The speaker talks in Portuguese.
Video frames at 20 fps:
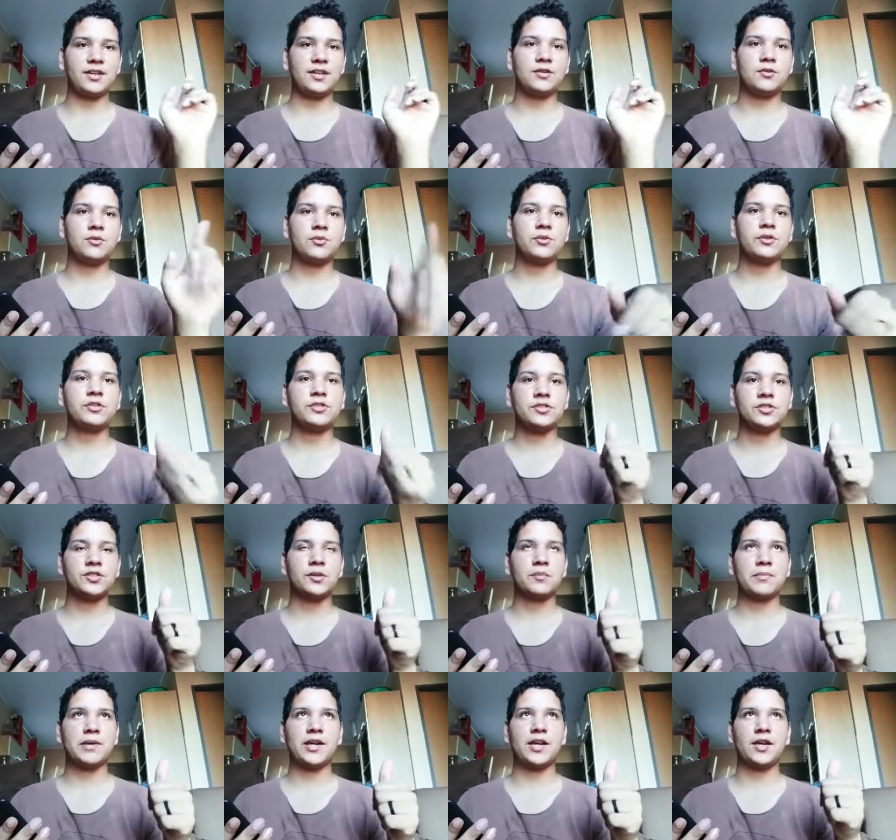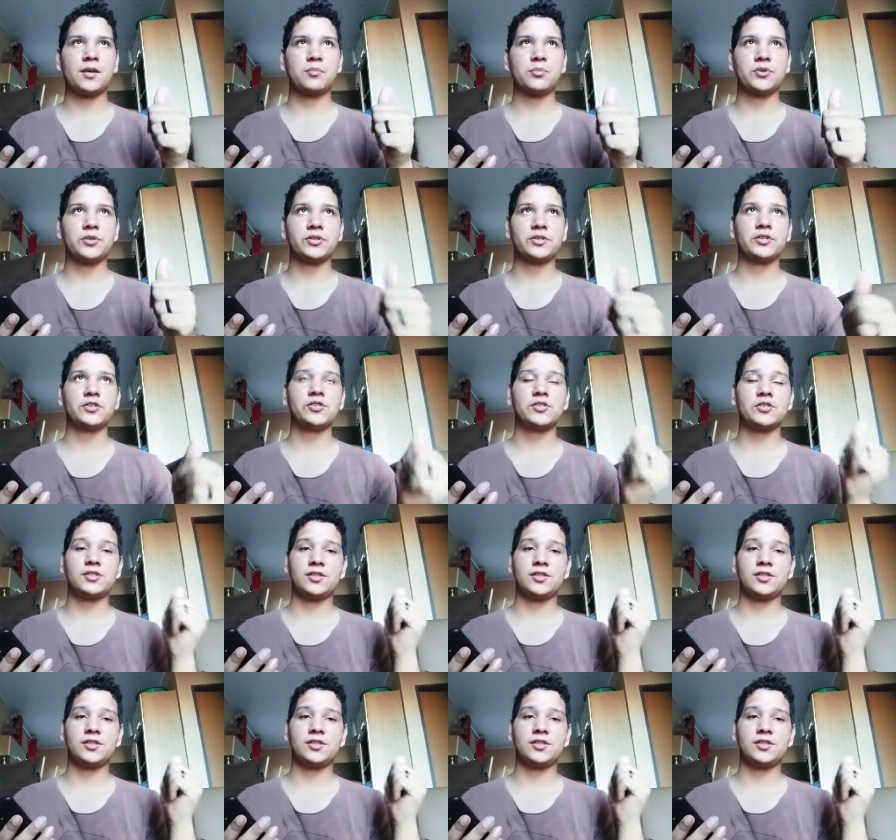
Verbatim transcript: curte também, é importante, seguir